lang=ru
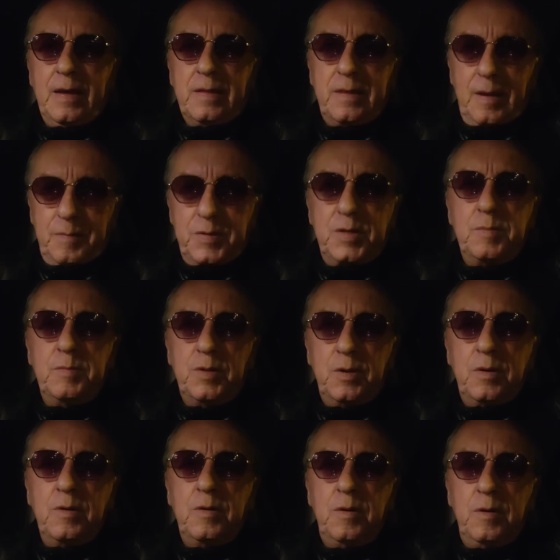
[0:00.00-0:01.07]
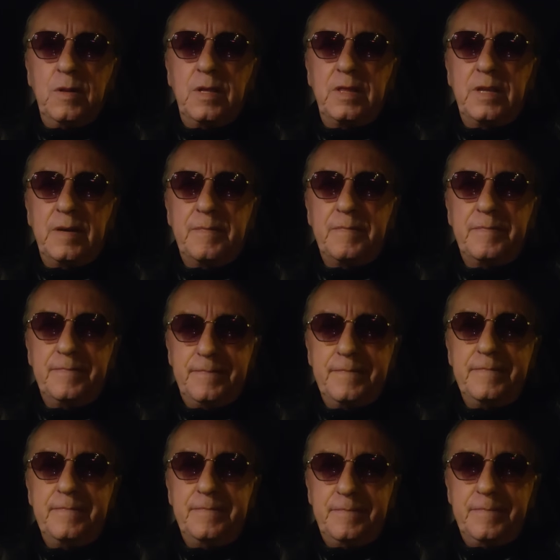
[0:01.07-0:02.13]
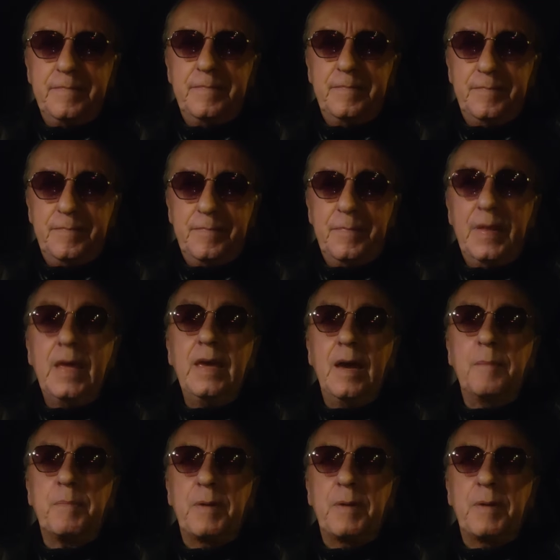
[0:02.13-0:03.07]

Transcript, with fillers: Там темно и холодно. Я